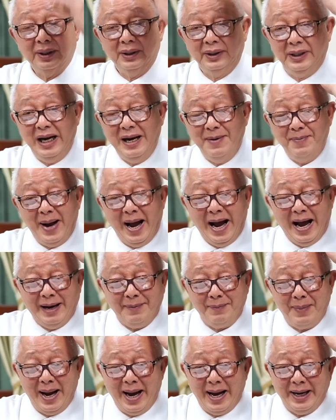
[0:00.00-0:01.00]
ที่ผ่าน
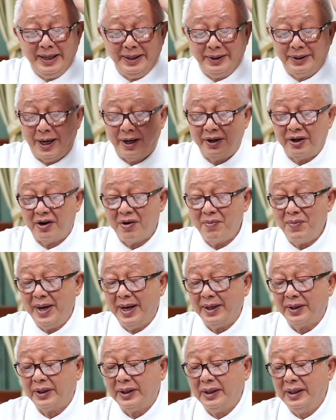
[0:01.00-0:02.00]
มาเนี่ยซาอุดิอาระเบี
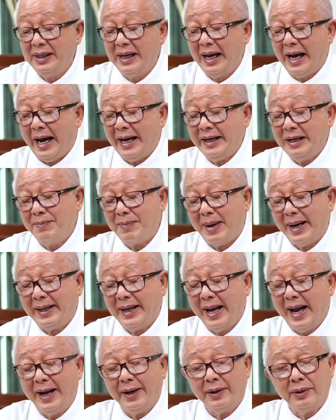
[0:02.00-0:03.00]
ยซื้อขายน้ำมัน
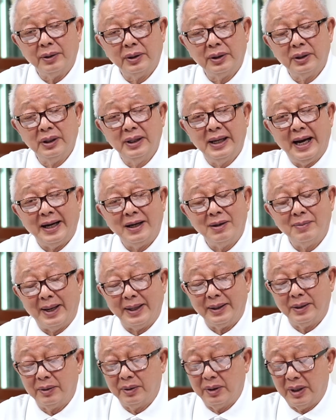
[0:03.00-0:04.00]
ได้ซื้อขายน้ำมัน
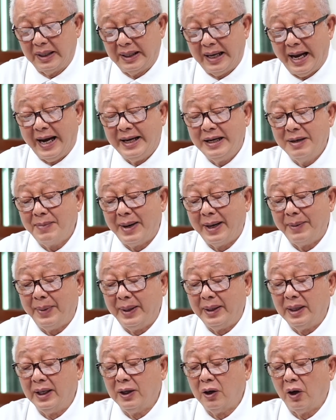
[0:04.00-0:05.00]
ขายน้ำมันเป็
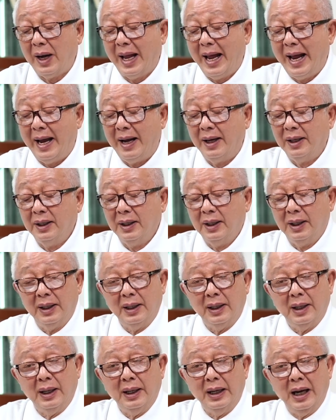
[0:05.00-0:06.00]
นเงินดอลลาร์
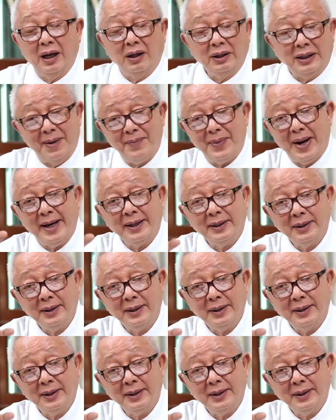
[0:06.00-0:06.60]
แล้วเขาทำไง